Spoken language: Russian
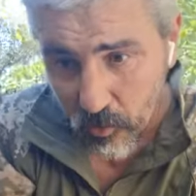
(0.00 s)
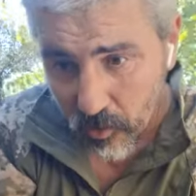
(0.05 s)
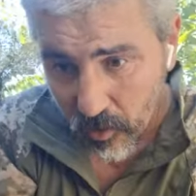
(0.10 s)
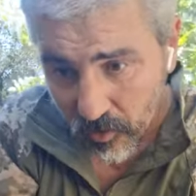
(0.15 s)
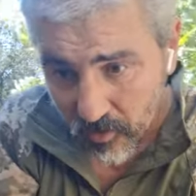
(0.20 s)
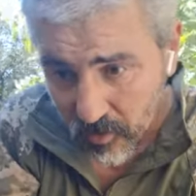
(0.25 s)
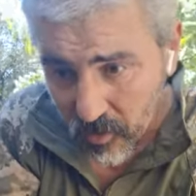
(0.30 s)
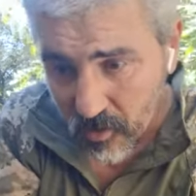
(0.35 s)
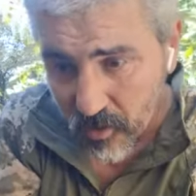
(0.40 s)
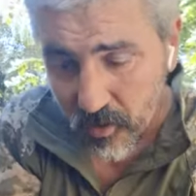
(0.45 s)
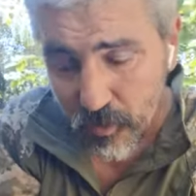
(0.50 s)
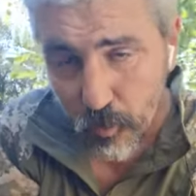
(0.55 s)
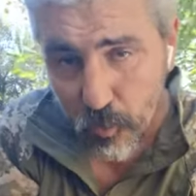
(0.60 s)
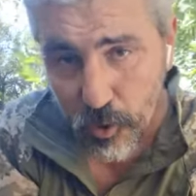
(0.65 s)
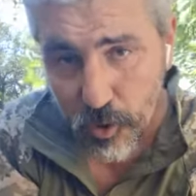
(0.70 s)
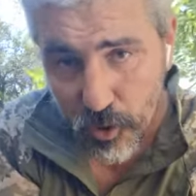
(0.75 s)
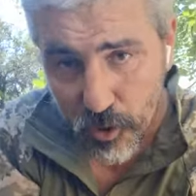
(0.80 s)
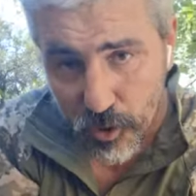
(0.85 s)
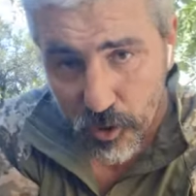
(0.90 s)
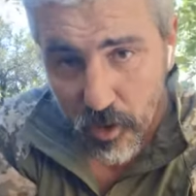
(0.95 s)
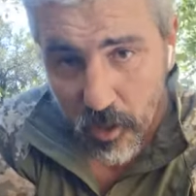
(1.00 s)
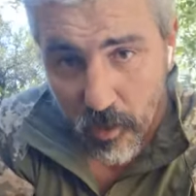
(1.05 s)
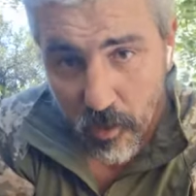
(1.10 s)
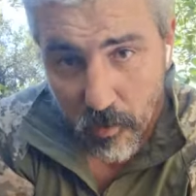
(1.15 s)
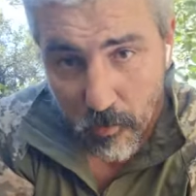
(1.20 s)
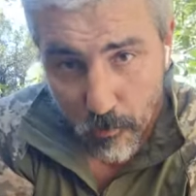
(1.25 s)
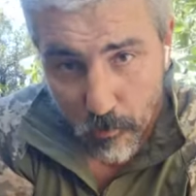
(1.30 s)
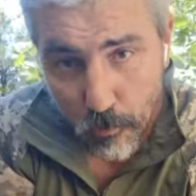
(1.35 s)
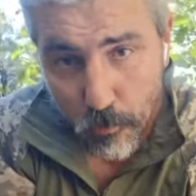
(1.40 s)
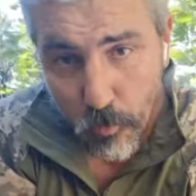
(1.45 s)
Как ты не сможешь
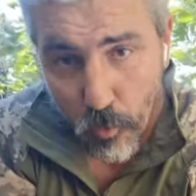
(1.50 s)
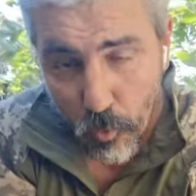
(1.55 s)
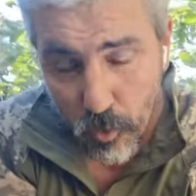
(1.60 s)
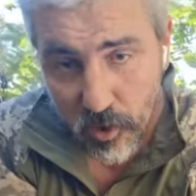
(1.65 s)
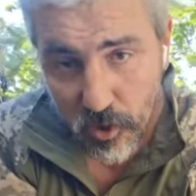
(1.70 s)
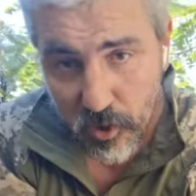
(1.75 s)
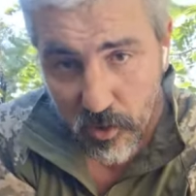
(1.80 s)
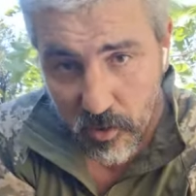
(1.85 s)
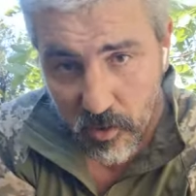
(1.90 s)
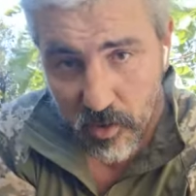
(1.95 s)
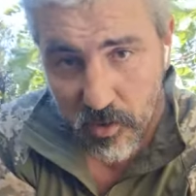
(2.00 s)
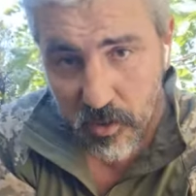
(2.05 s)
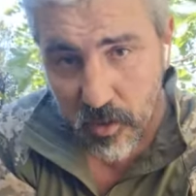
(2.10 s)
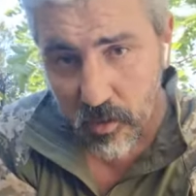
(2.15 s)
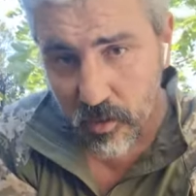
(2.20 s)
борщ есть